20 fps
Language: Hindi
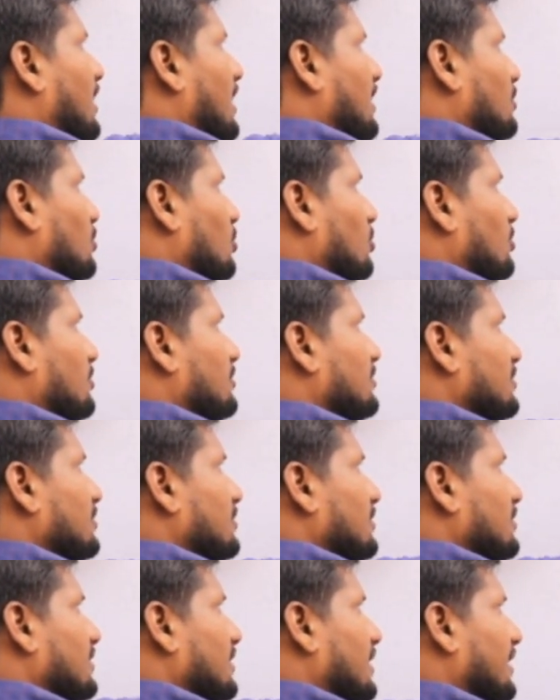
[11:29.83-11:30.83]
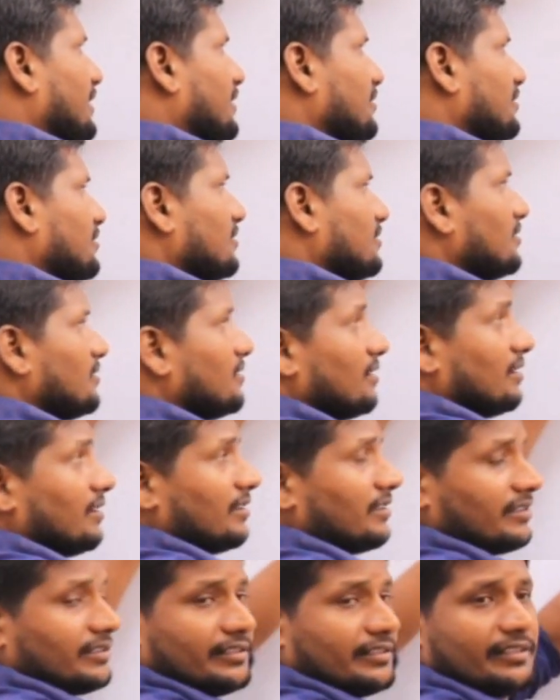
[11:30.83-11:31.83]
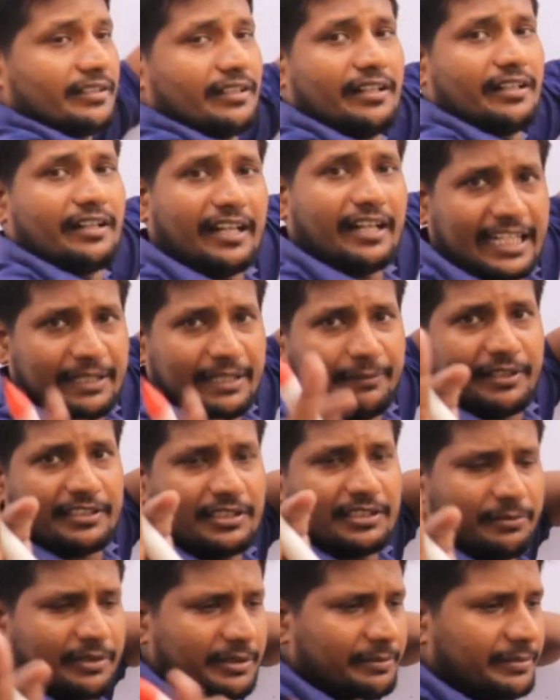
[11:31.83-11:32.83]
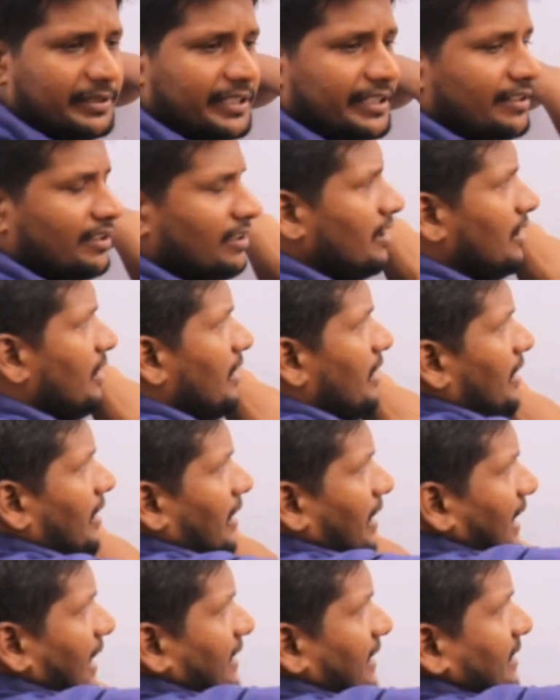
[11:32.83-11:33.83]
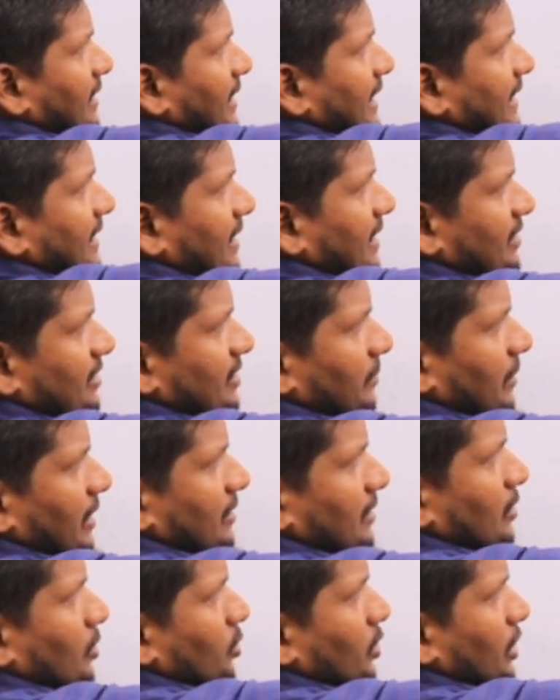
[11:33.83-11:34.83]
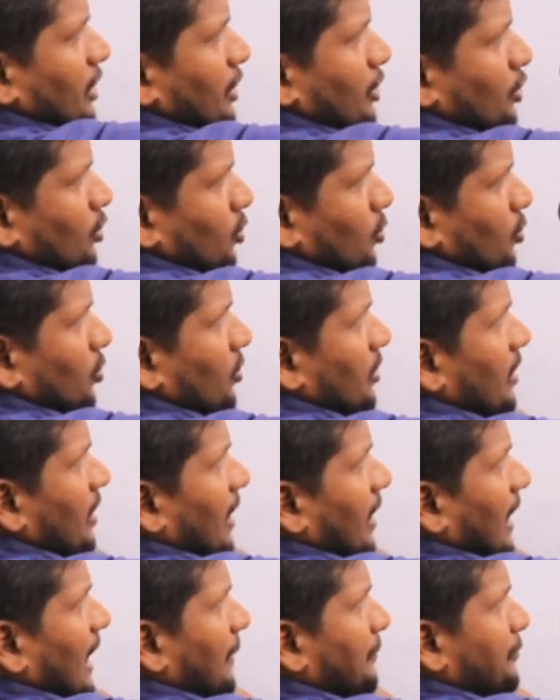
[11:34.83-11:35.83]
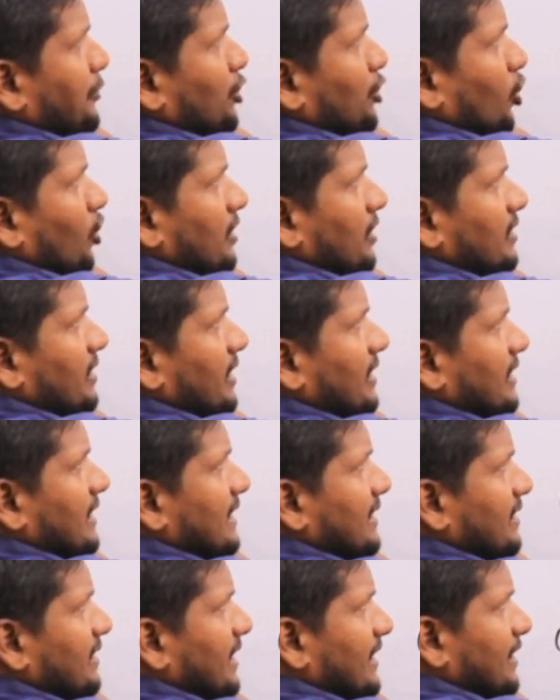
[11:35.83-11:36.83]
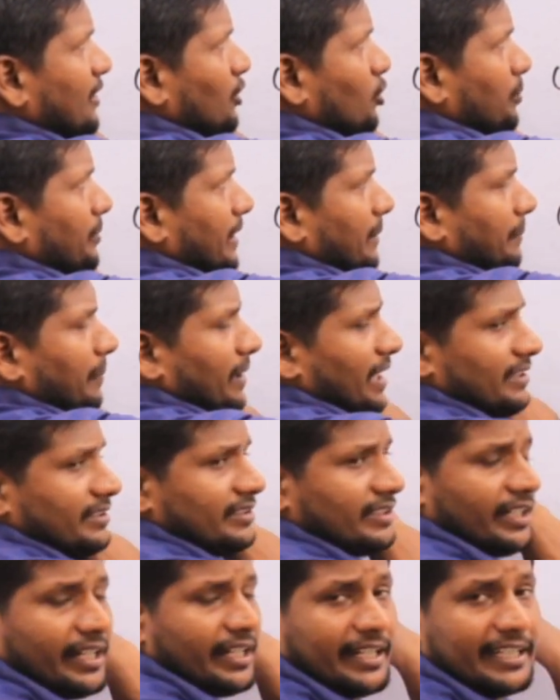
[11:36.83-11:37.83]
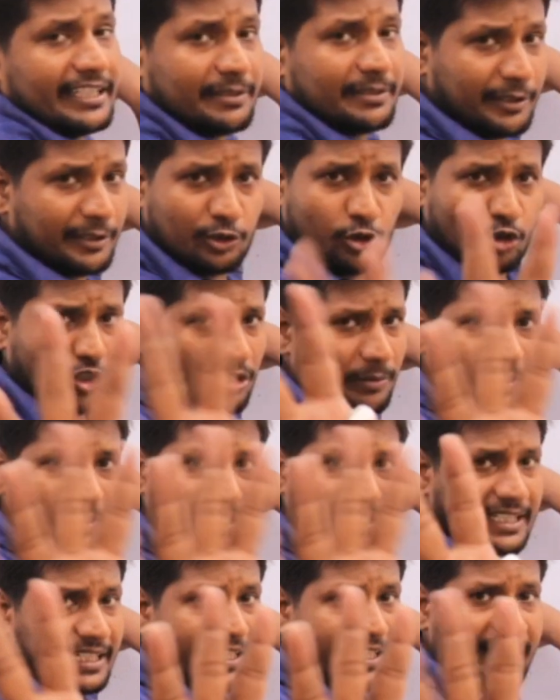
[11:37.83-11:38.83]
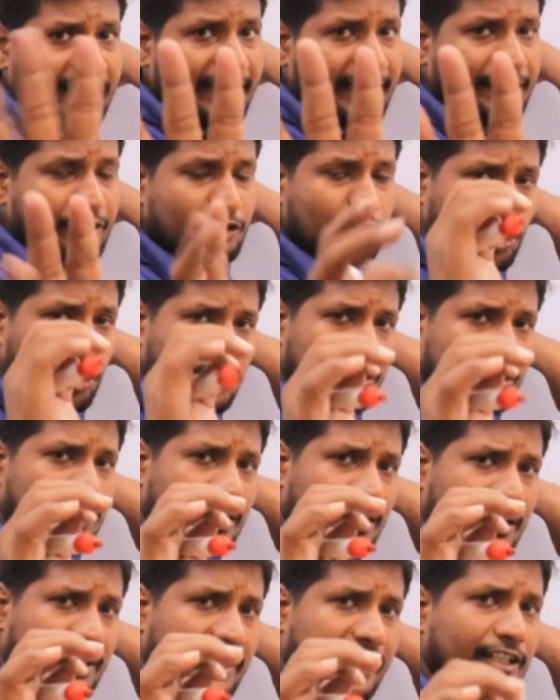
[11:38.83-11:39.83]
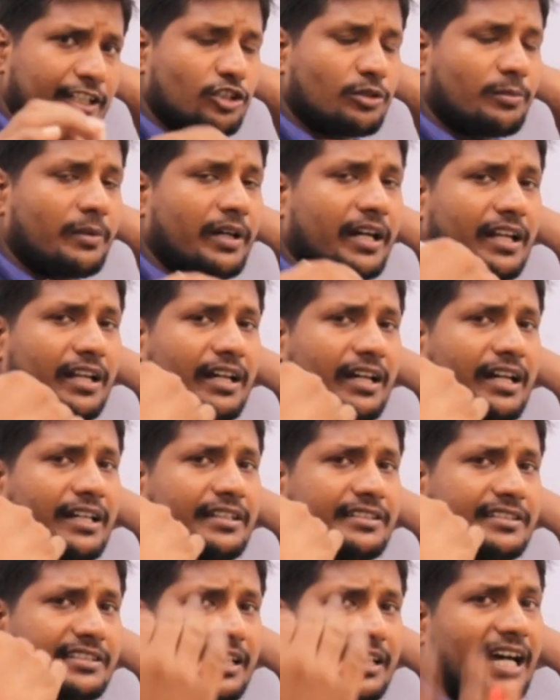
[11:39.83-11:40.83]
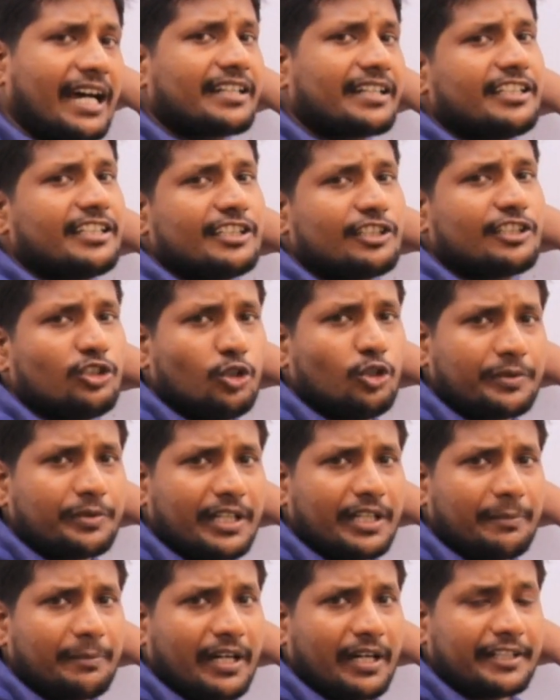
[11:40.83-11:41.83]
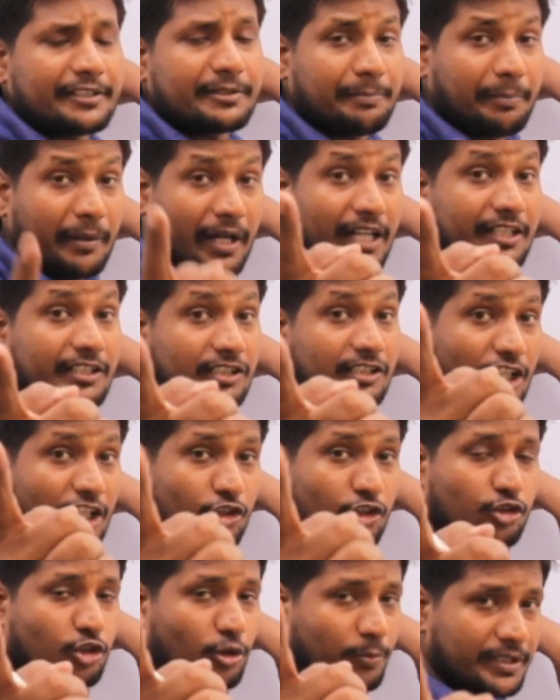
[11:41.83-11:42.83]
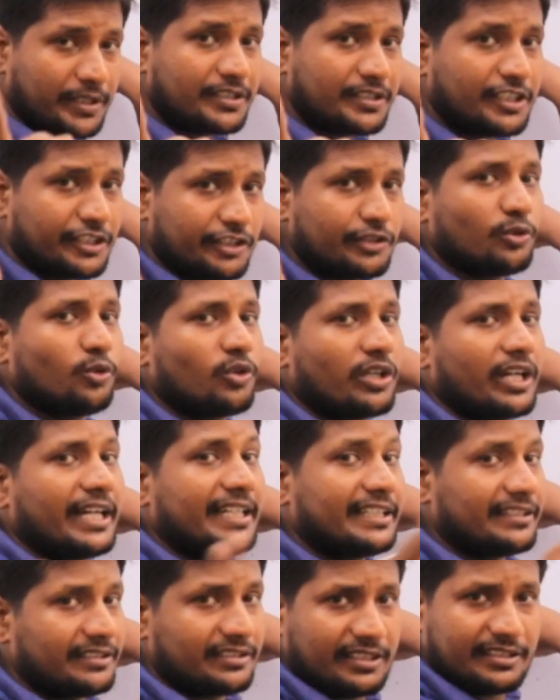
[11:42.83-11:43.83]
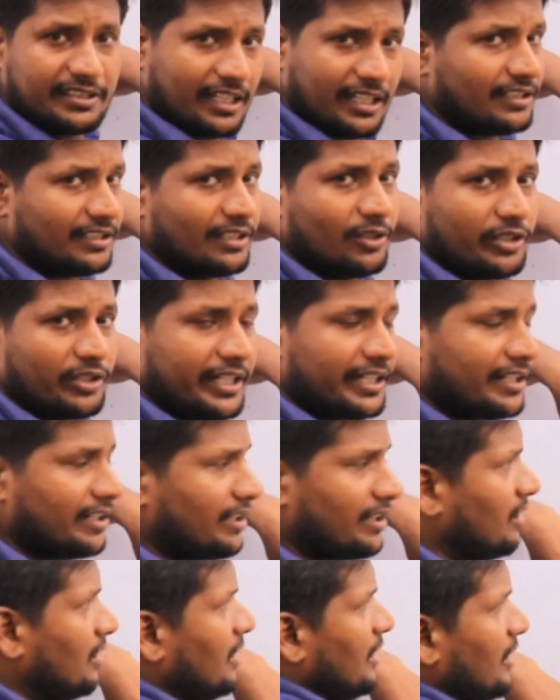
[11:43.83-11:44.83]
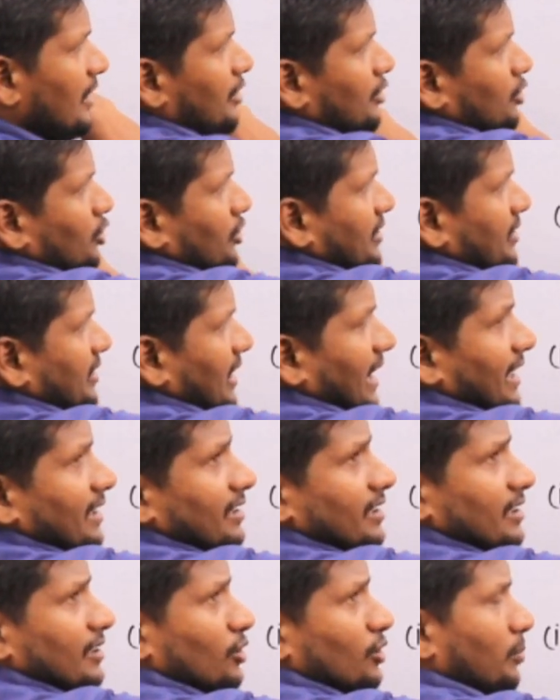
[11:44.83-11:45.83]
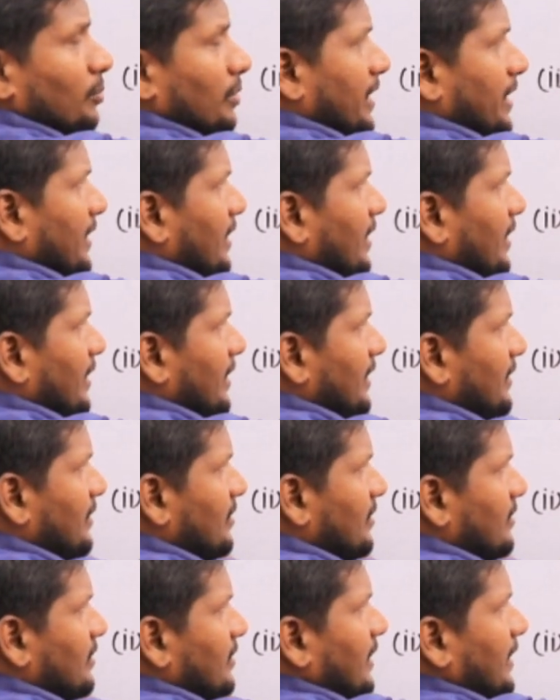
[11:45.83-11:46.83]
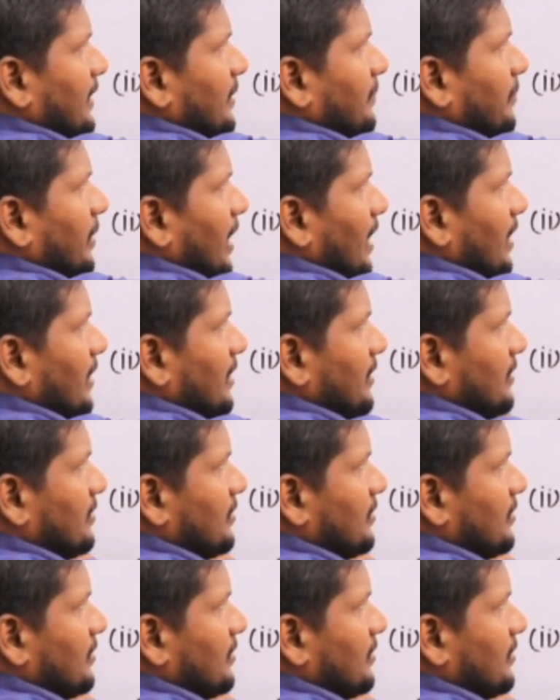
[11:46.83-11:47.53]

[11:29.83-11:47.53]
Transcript: दो ये आई बात समझ में आठ के लिए क्या इस्तेमाल करोगे टू अब चौहत्तर किसके क्यूब के पास है इसमें दो नंबर नहीं लेने चौहत्तर है तुम्हारा चार के क्यूब के पास पांच का एक सौ पच्चीस होगा इससे ज्यादा हो जाएगा तो चार का क्यूब लेना है ये बयालीस